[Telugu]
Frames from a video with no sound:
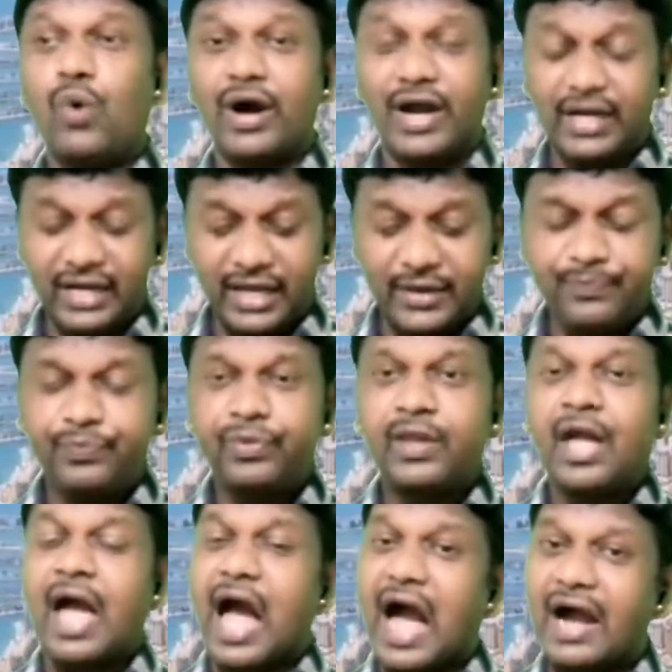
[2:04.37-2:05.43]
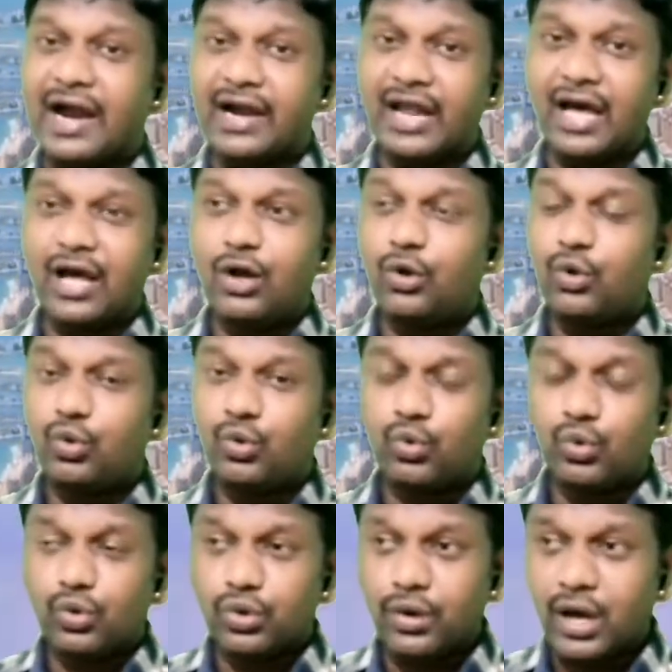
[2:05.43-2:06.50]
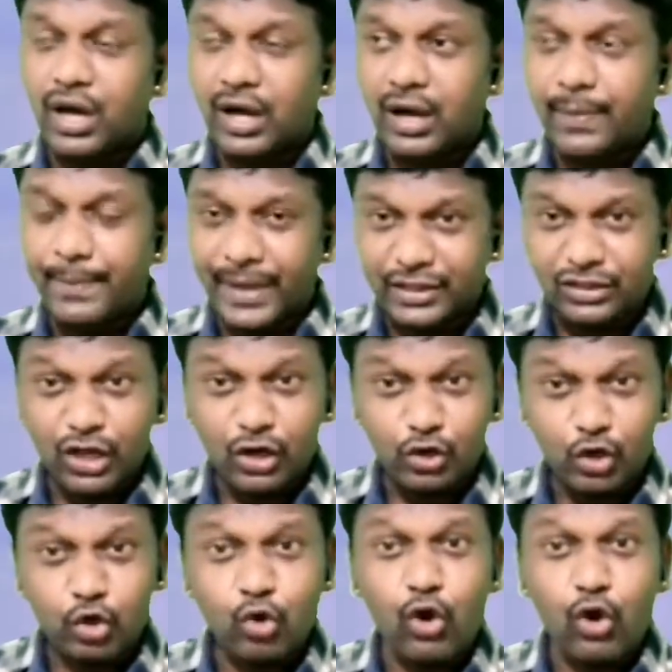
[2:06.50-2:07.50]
ఒకటి అక్కడ పద్నాలుగు రోజులు